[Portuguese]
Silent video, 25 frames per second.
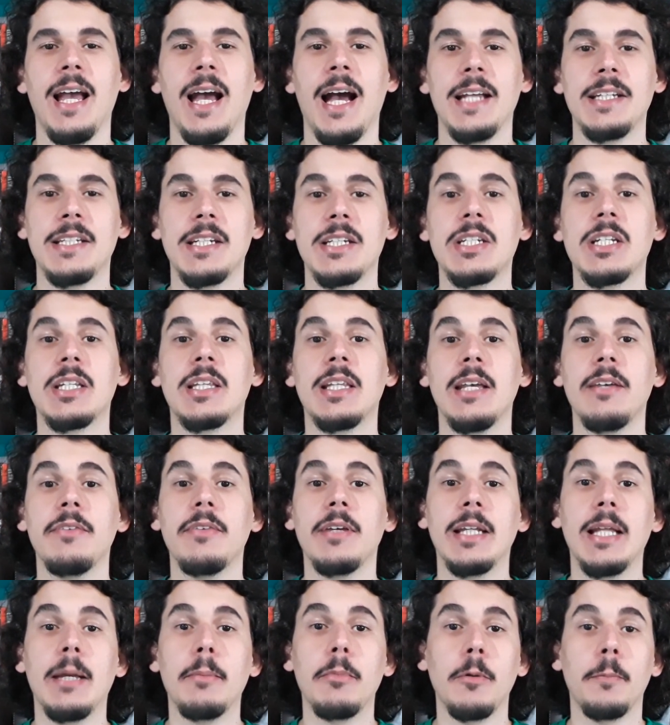A gente teve
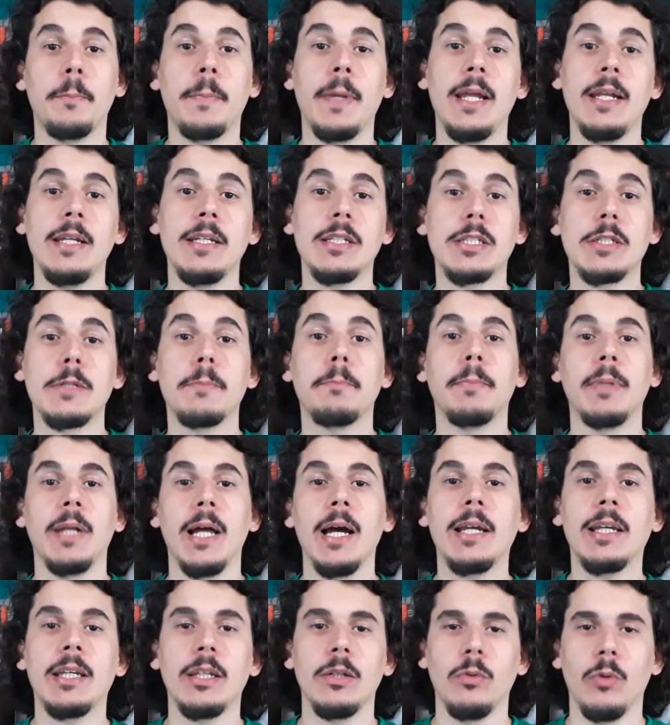a WP List
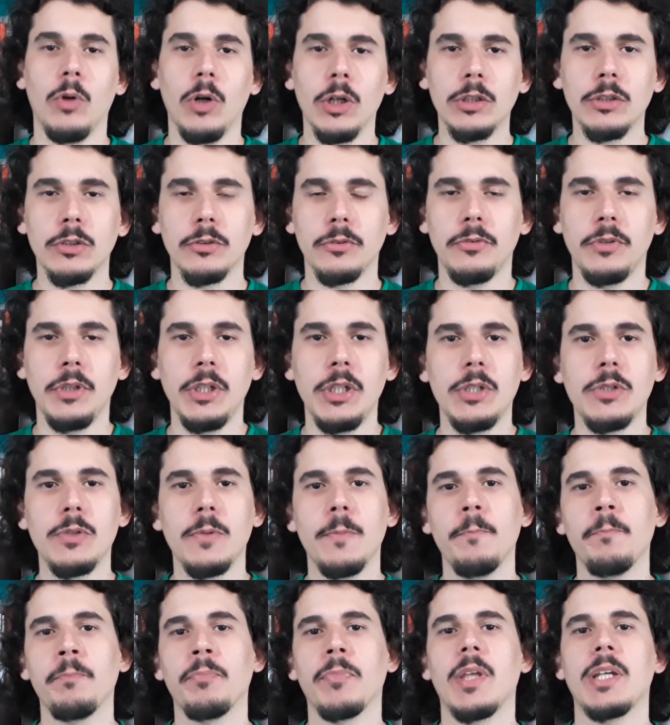Pluck no outro vídeo,